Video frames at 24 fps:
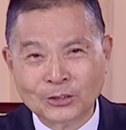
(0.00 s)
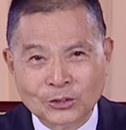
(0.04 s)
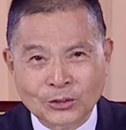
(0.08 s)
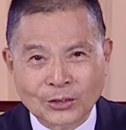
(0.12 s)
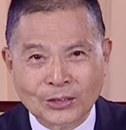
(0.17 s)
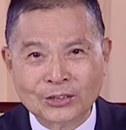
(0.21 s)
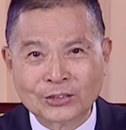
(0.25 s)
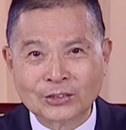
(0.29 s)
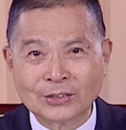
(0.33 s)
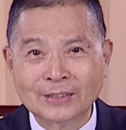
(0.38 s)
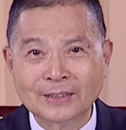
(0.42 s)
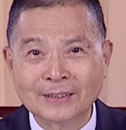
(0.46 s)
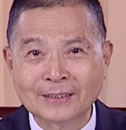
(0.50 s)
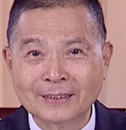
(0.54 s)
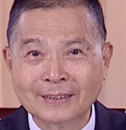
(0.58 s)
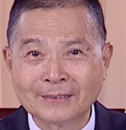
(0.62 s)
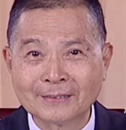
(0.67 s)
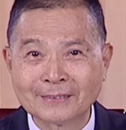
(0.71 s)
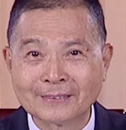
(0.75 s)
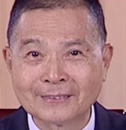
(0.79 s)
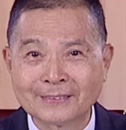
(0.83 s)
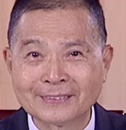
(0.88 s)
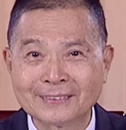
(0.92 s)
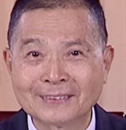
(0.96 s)
认真，
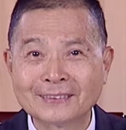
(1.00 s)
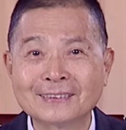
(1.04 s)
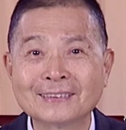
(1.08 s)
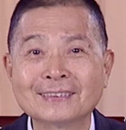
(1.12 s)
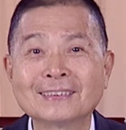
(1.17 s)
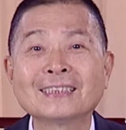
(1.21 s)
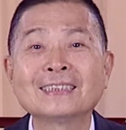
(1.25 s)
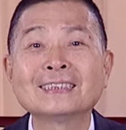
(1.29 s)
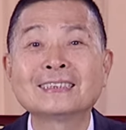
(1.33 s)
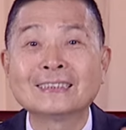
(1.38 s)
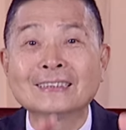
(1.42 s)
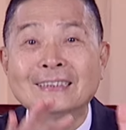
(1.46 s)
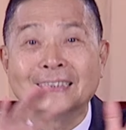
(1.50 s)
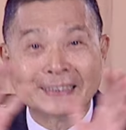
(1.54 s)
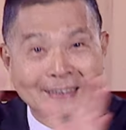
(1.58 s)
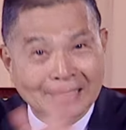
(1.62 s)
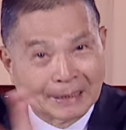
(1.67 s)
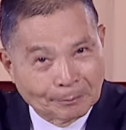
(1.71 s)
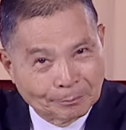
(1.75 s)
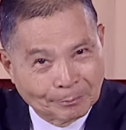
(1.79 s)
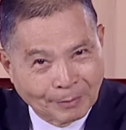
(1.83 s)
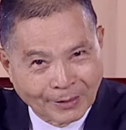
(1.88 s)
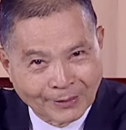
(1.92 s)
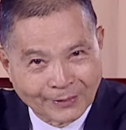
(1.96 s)
这个是以
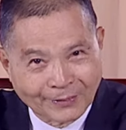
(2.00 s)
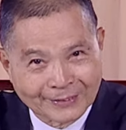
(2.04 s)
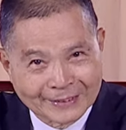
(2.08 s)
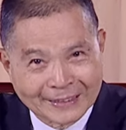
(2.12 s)
前报告，